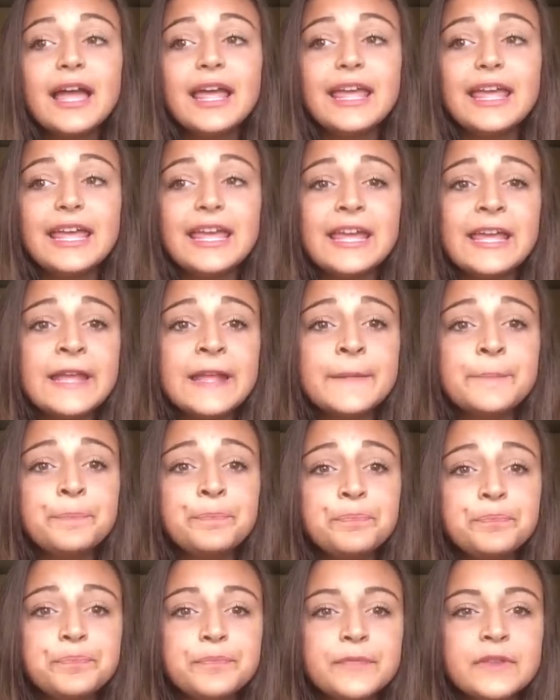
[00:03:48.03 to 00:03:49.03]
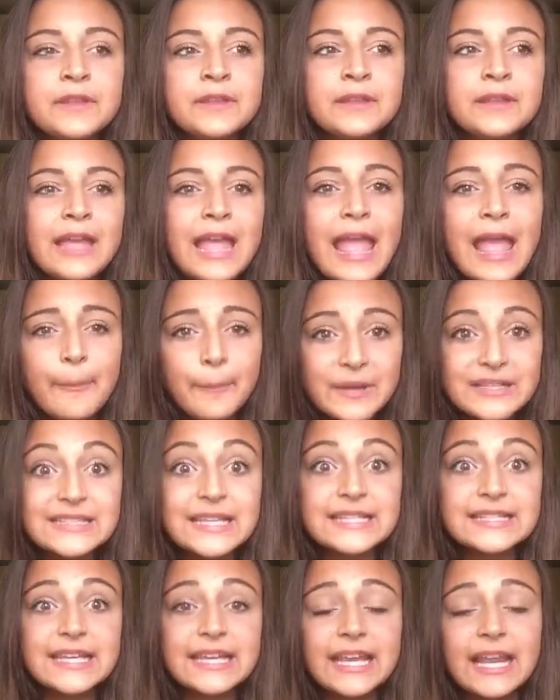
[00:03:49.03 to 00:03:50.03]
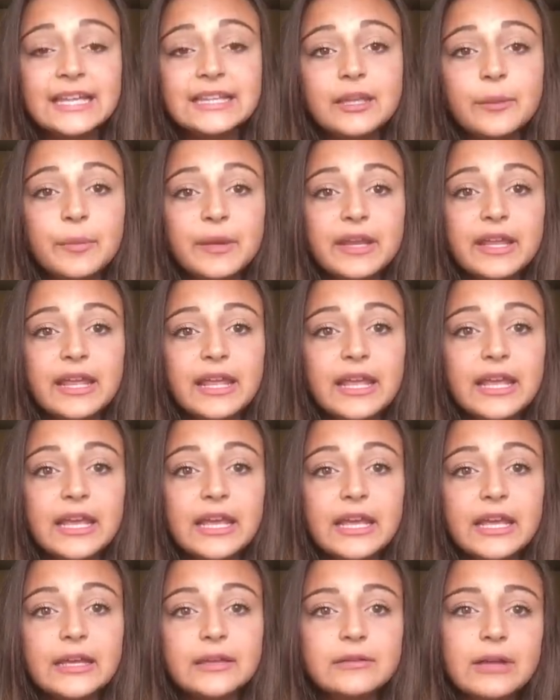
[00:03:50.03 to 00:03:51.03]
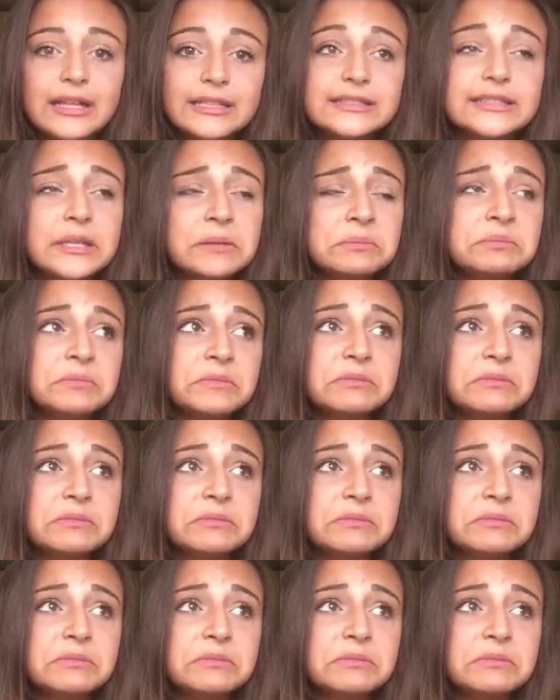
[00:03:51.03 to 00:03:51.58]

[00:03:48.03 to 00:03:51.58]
e mm, è abbastanza grande perché, anzi